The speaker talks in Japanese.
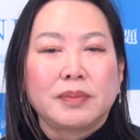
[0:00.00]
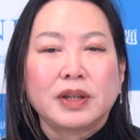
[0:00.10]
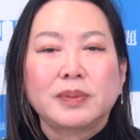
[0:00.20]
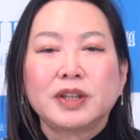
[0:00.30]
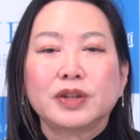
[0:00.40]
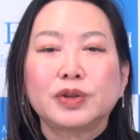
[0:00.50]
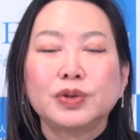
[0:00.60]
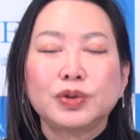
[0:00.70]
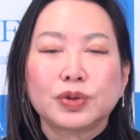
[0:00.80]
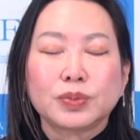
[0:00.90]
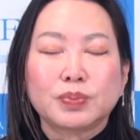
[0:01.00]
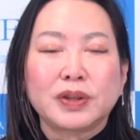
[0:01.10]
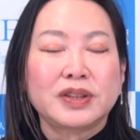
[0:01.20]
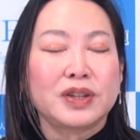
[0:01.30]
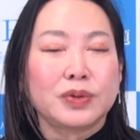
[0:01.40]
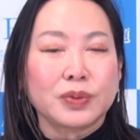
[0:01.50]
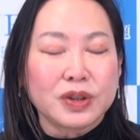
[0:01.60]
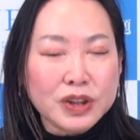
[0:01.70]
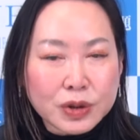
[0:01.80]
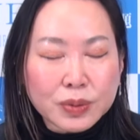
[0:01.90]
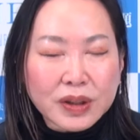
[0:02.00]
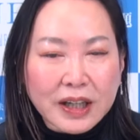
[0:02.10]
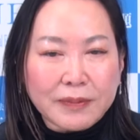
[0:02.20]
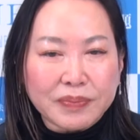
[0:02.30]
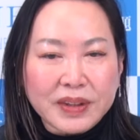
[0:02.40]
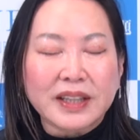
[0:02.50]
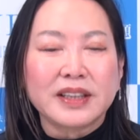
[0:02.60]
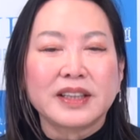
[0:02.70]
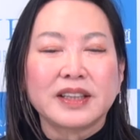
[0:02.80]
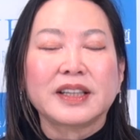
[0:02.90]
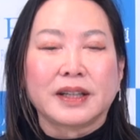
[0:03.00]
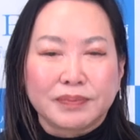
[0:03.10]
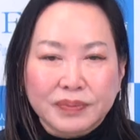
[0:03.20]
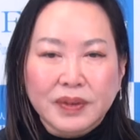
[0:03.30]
まだまだ90%以上が内燃機関